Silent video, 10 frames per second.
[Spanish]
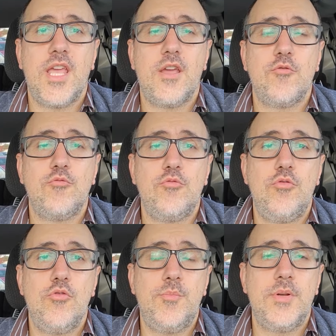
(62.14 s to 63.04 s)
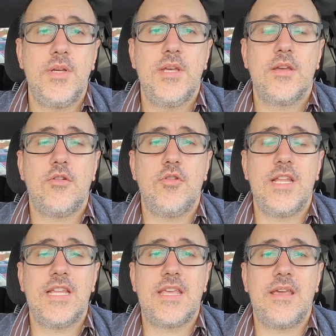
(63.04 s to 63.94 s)
en un loop con
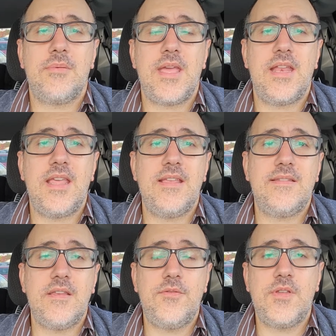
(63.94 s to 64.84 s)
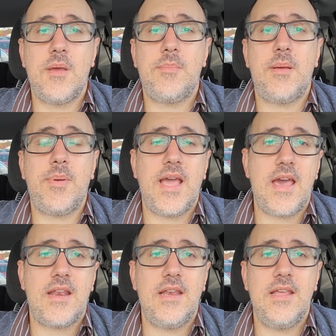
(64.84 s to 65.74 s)
el que viene Sif siempre a
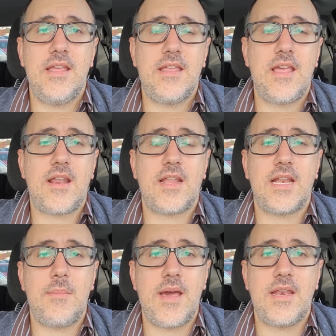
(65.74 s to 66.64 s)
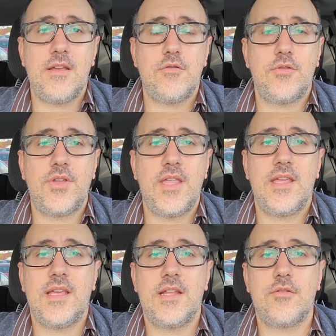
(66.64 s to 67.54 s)
pegarle y a reclamarle cosas
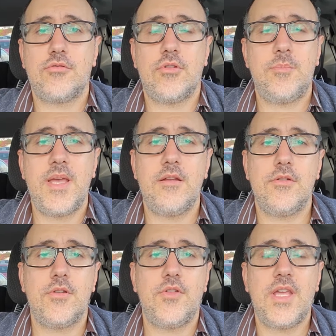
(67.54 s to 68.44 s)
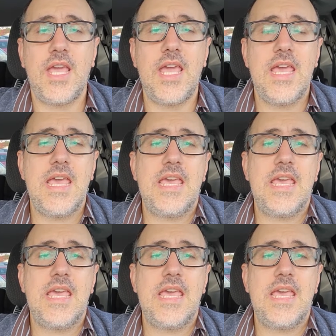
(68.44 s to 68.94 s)
de que le cortó el pelo y no sé qué.